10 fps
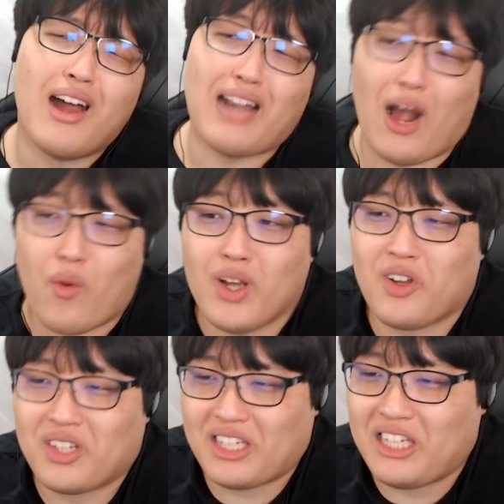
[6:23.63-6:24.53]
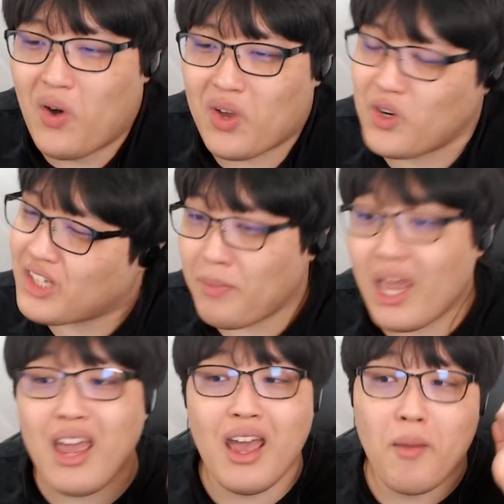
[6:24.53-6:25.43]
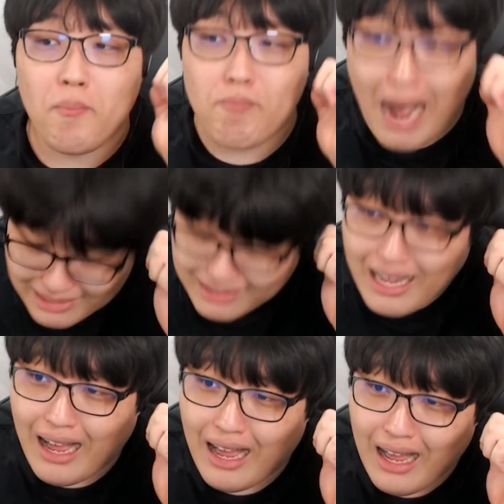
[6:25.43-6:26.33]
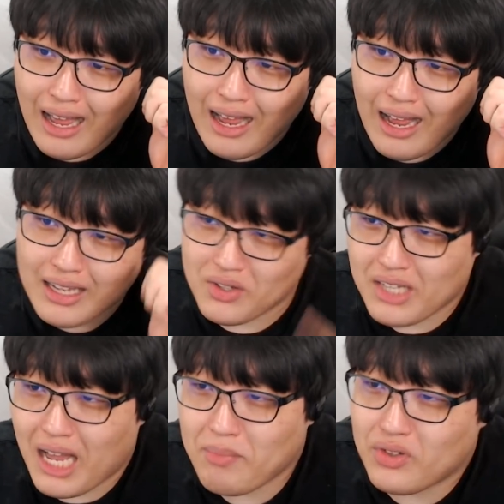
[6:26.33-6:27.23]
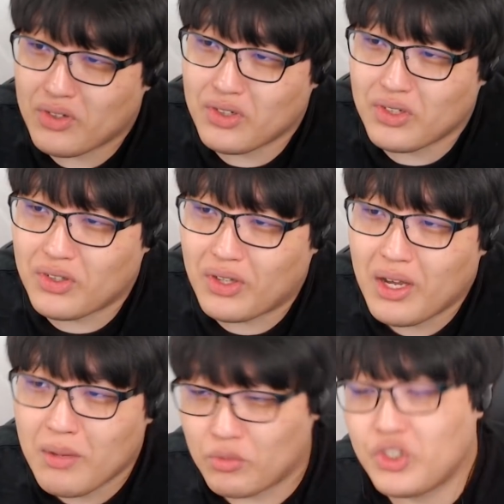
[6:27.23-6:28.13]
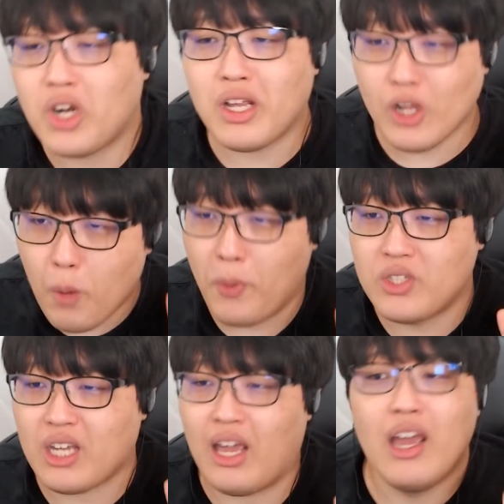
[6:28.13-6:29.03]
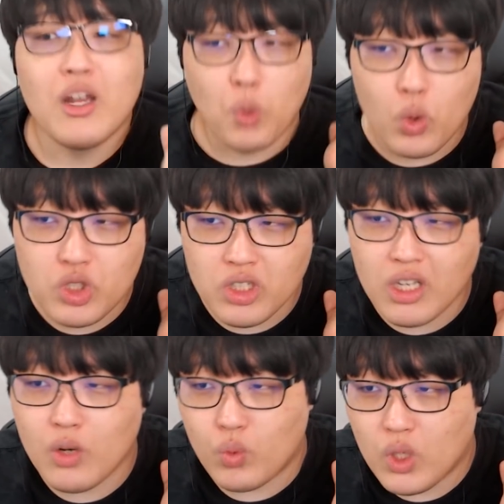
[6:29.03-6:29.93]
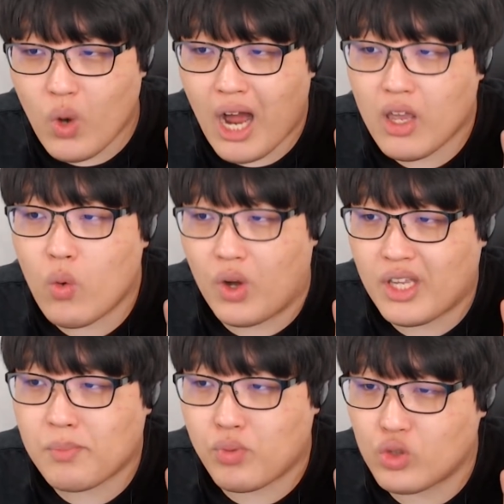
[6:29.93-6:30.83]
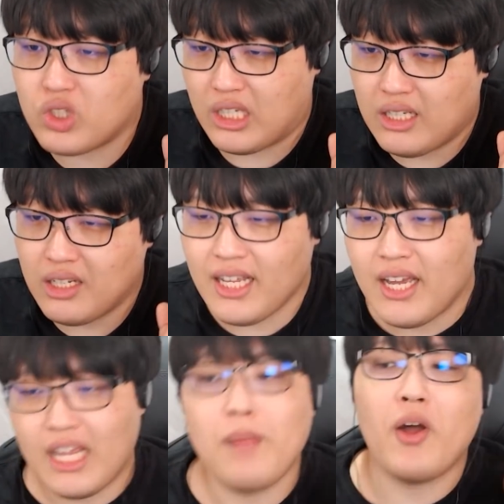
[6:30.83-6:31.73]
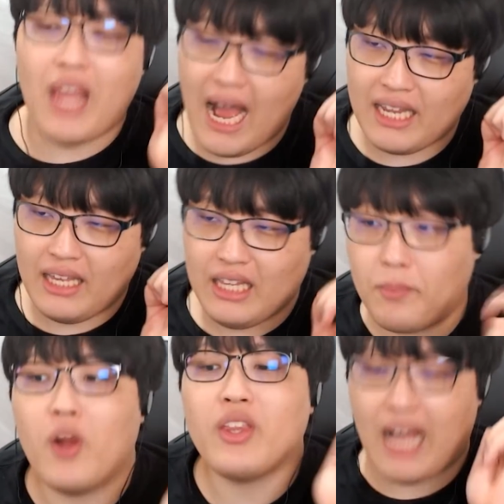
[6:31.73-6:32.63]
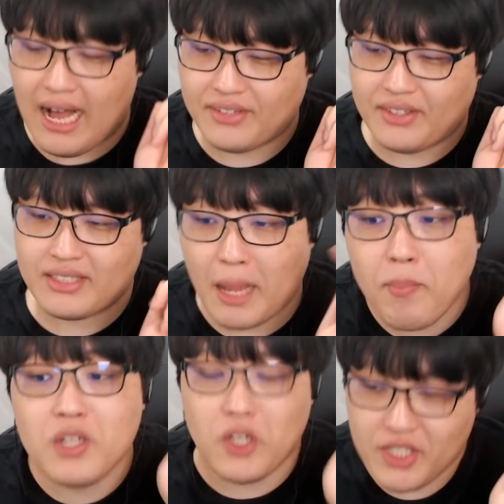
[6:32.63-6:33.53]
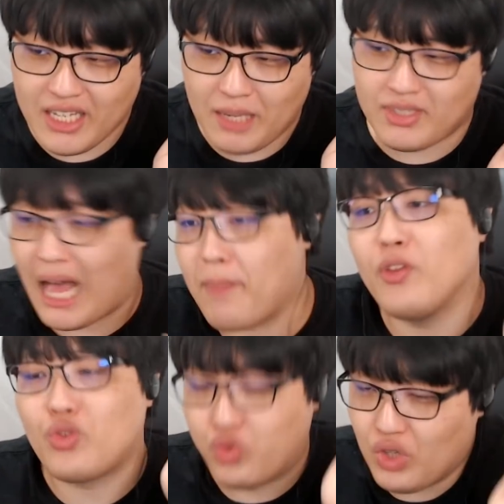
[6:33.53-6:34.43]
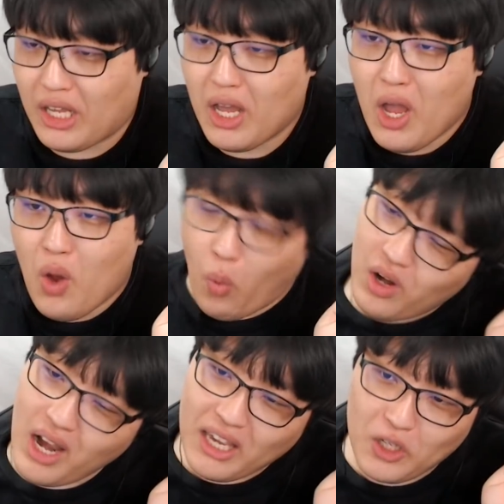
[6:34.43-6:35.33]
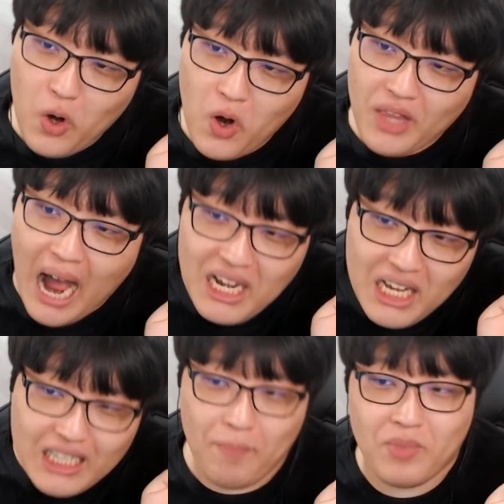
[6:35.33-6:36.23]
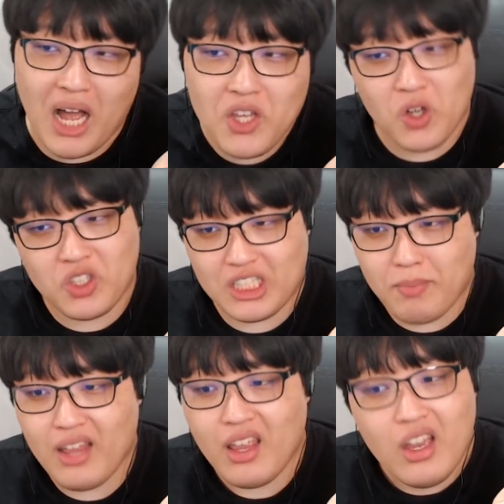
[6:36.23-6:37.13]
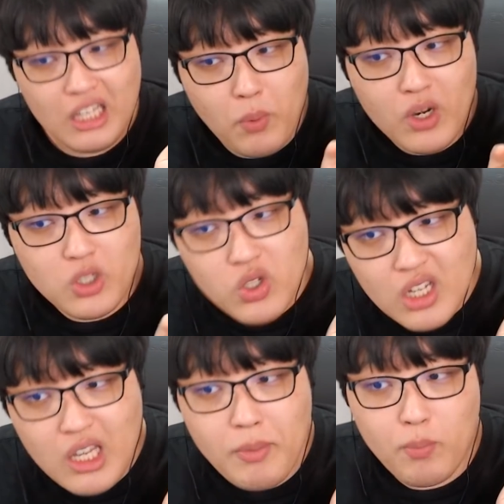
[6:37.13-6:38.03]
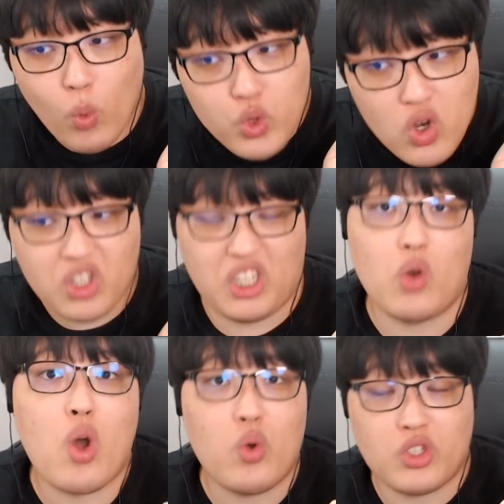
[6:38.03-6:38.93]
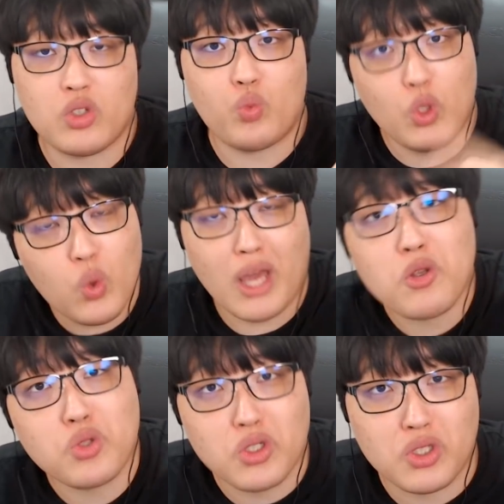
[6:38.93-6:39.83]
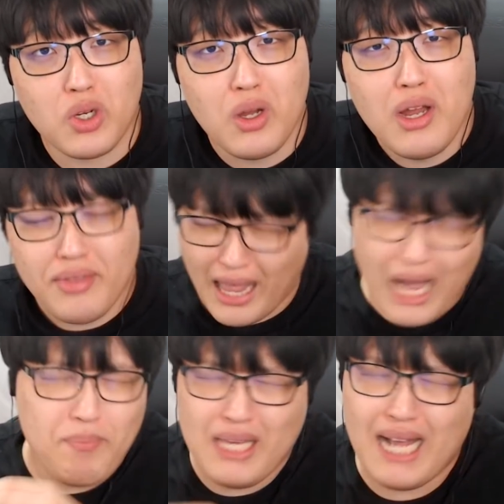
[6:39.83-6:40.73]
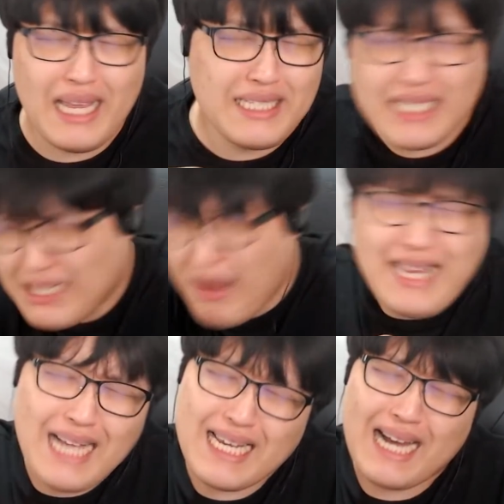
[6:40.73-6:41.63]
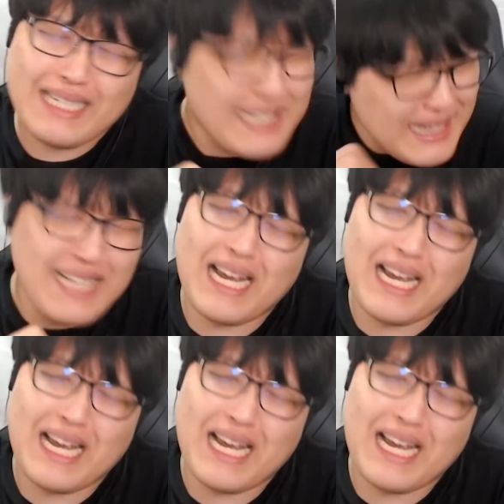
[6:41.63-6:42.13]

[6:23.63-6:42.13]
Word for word: 라고 했던 기억이 그렇 때문에 맞다. 정답이군. 문제열 일곱 번째 녹수기를 위로하여 원한을 풀어준 이는 1번 하리, 2번 가은, 3번 선생님, 4번 둘이 원래 이런 건 하리가 담당이었지만 이번에 선생님이 모든 걸 기억하고 있어서 위로를 해줬었죠? 내가 미안해 이제 그만하자 끝내자